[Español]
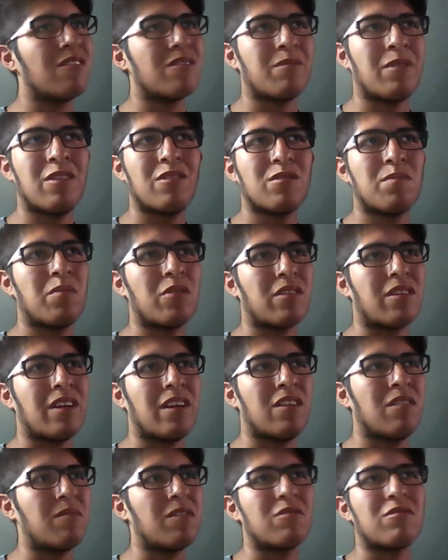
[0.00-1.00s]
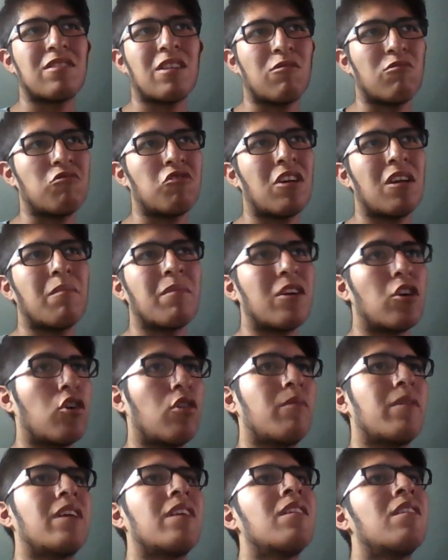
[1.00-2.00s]
videos porque no me gusta juntar mi
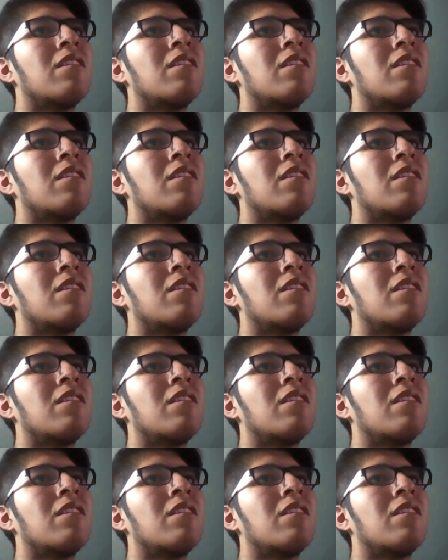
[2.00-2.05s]
hobby